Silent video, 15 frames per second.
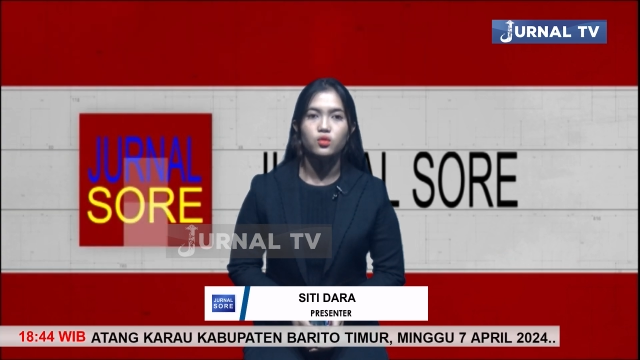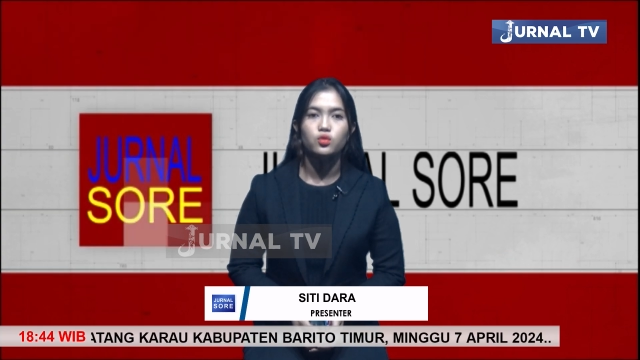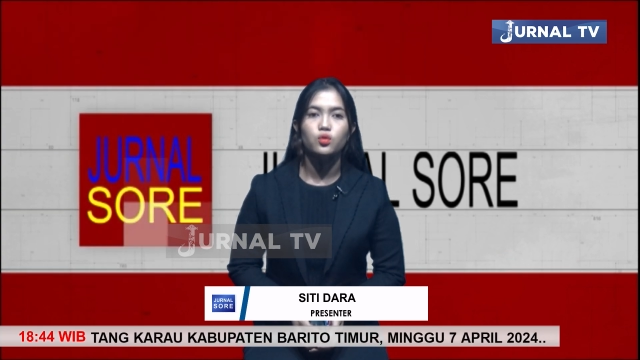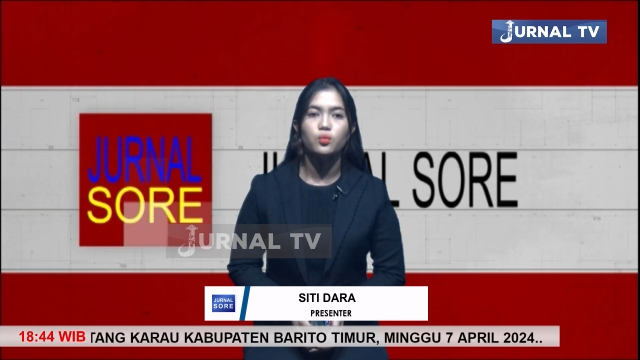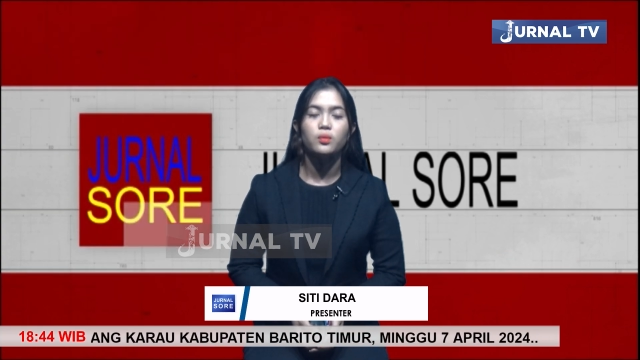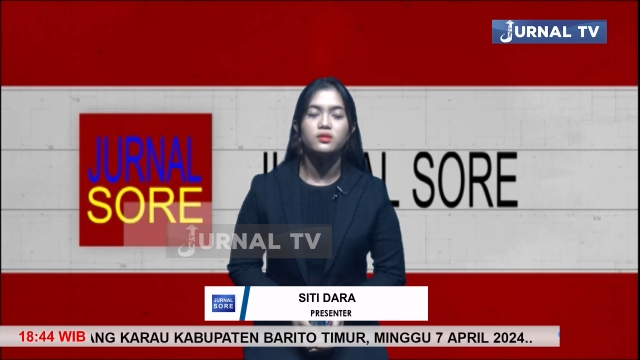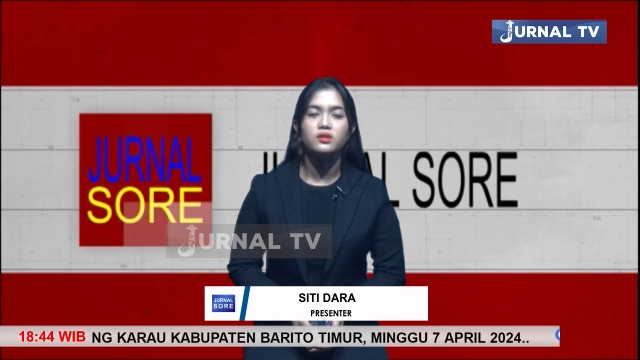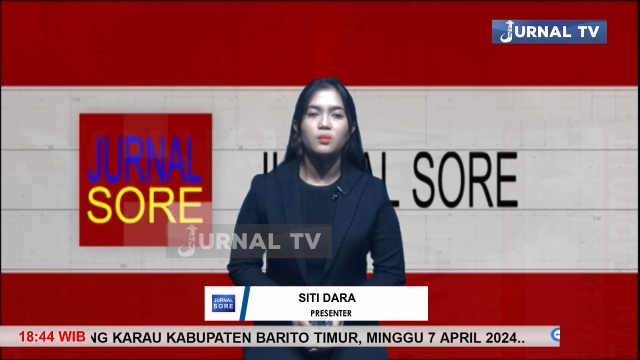
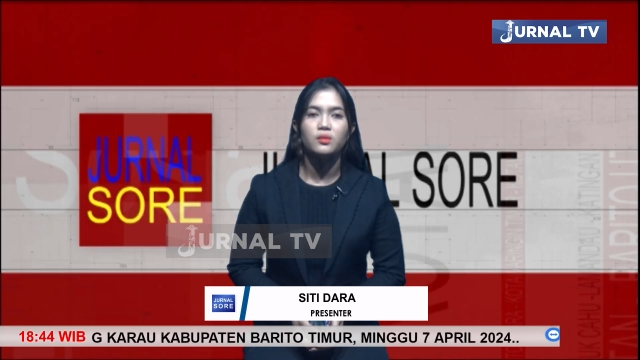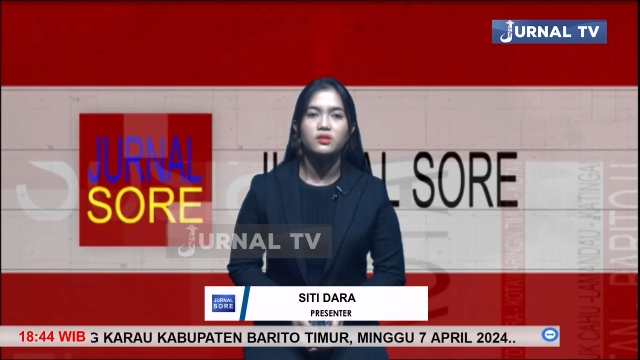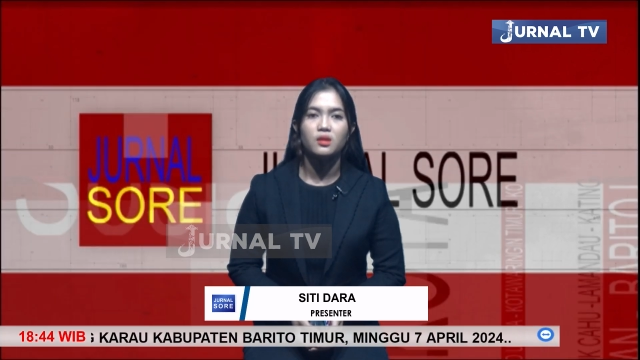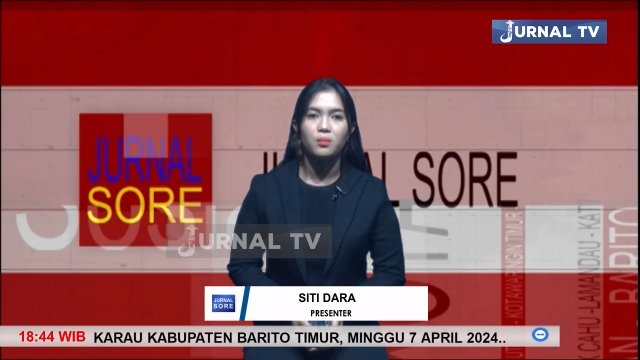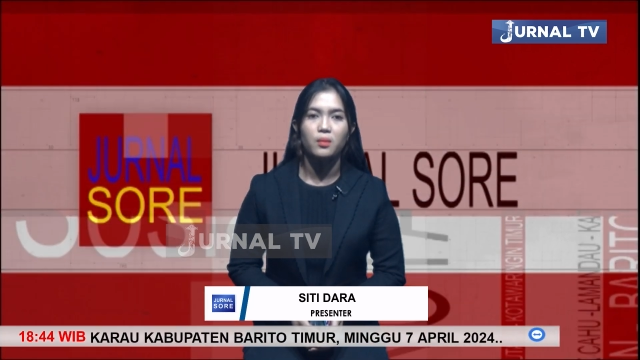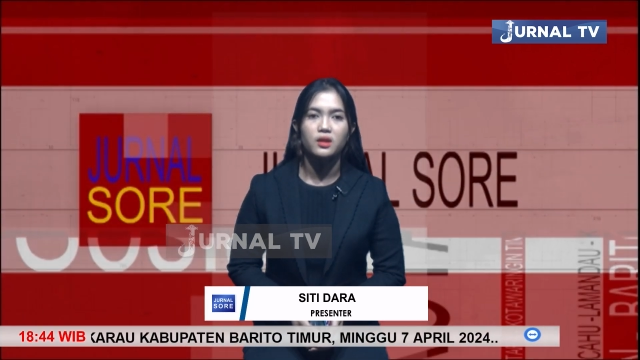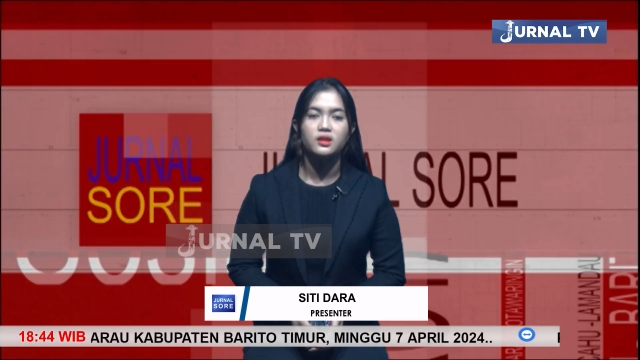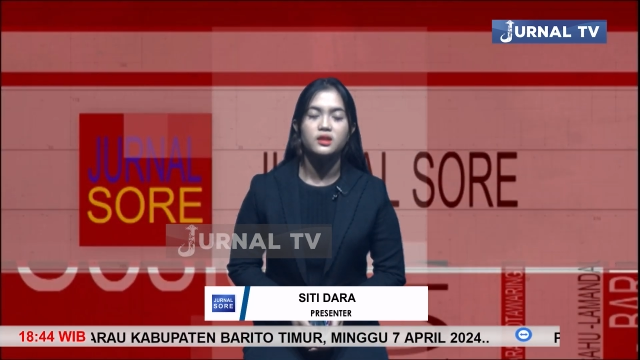
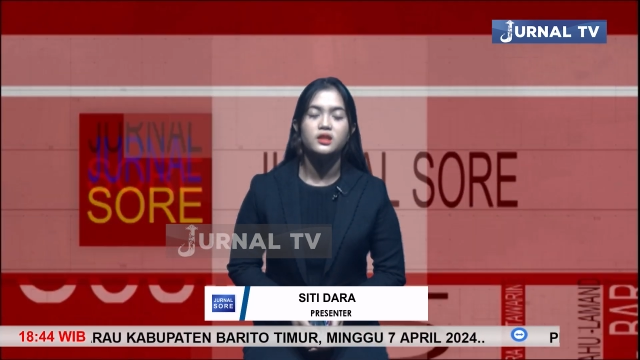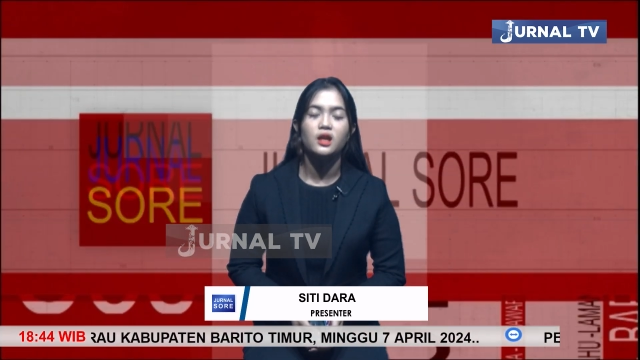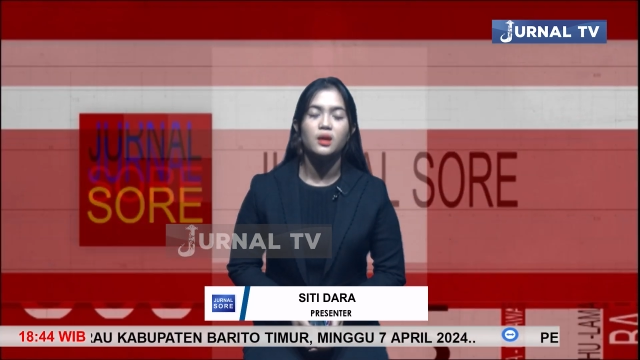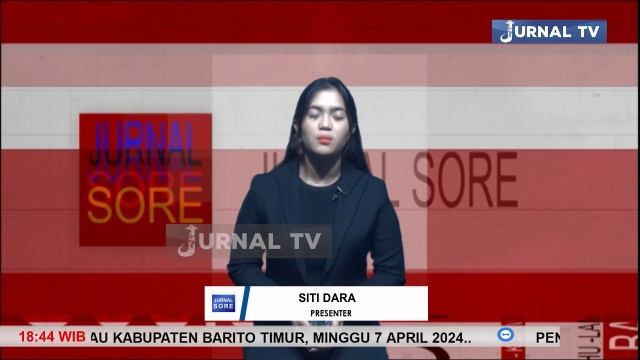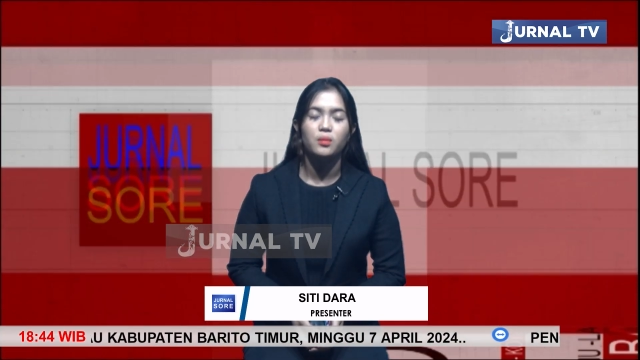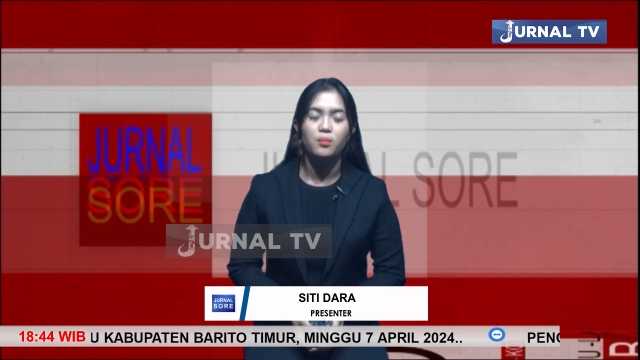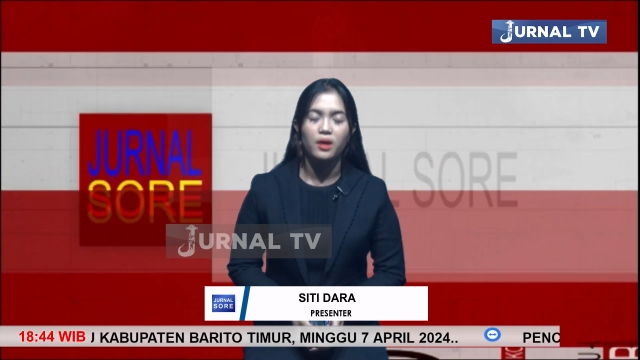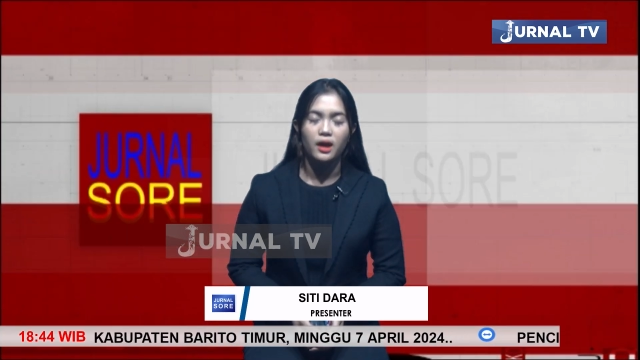bersama-sama tidak
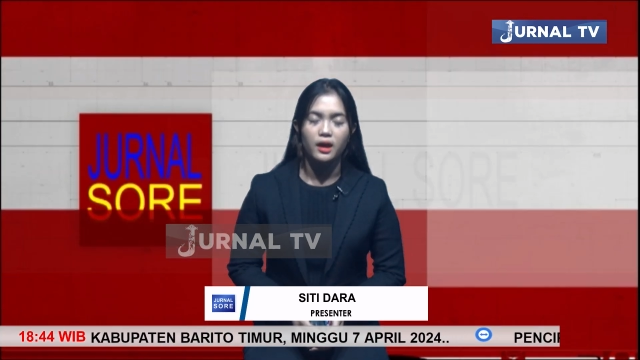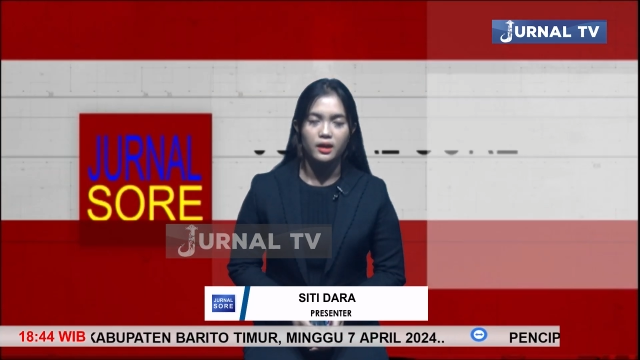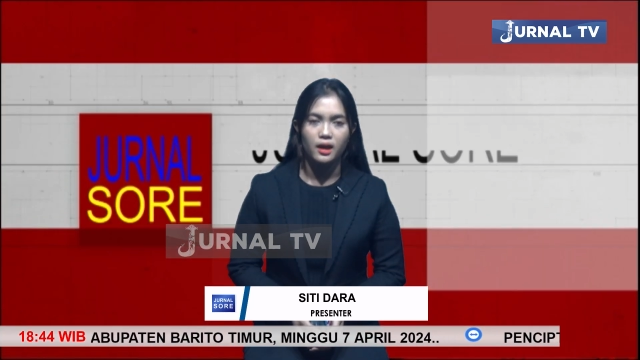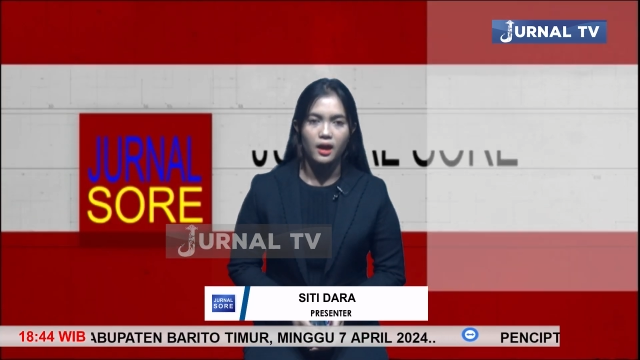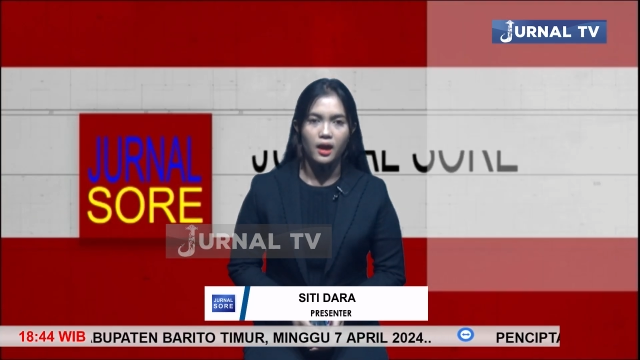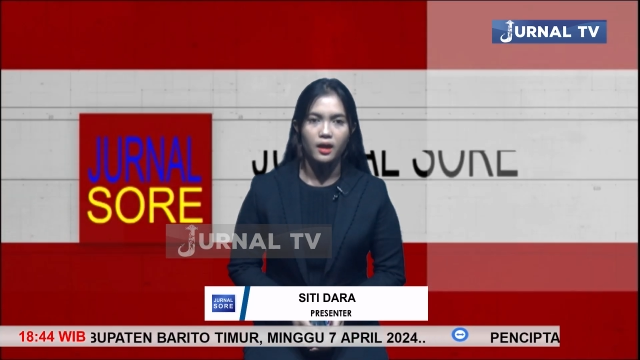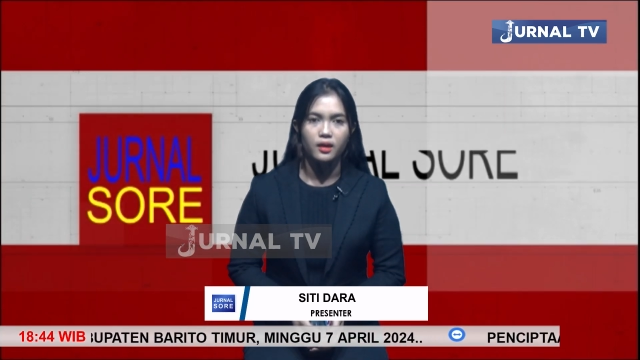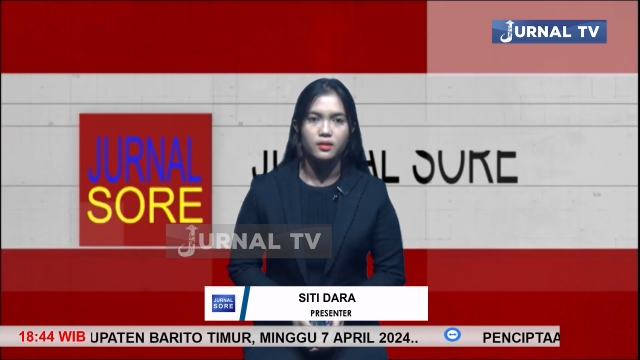membakar
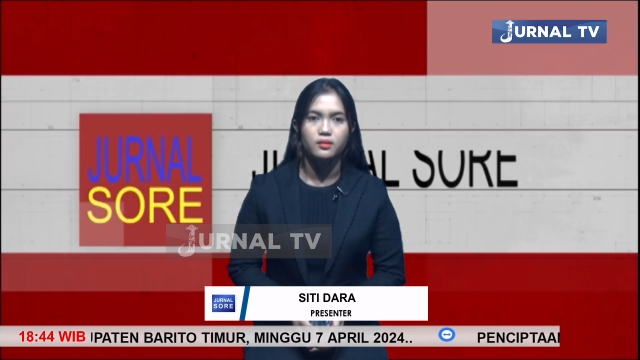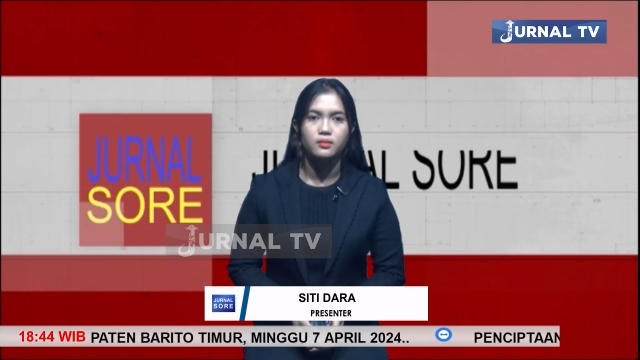lahan.